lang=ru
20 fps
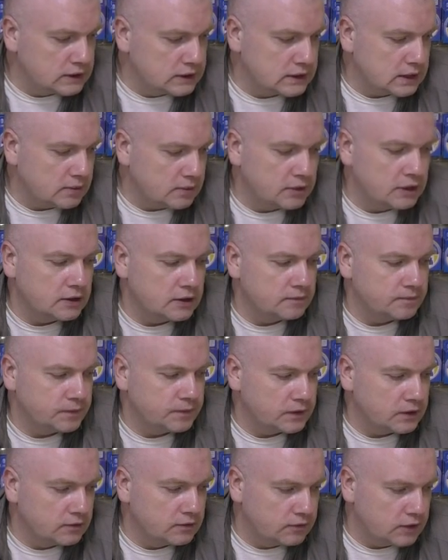Самое
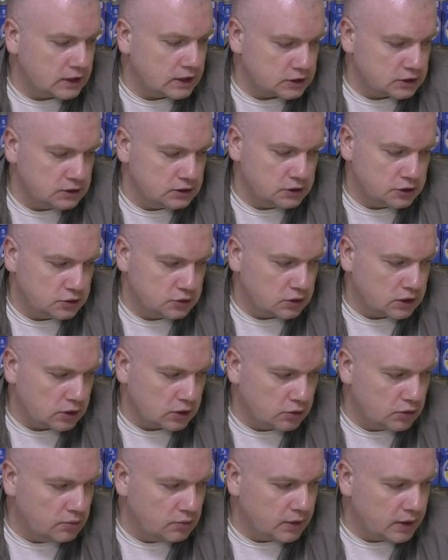важное еще
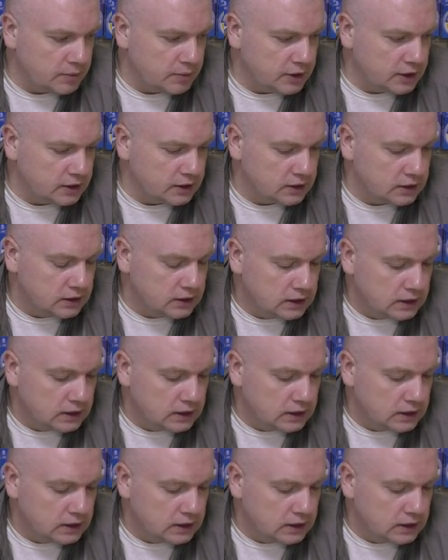какой момент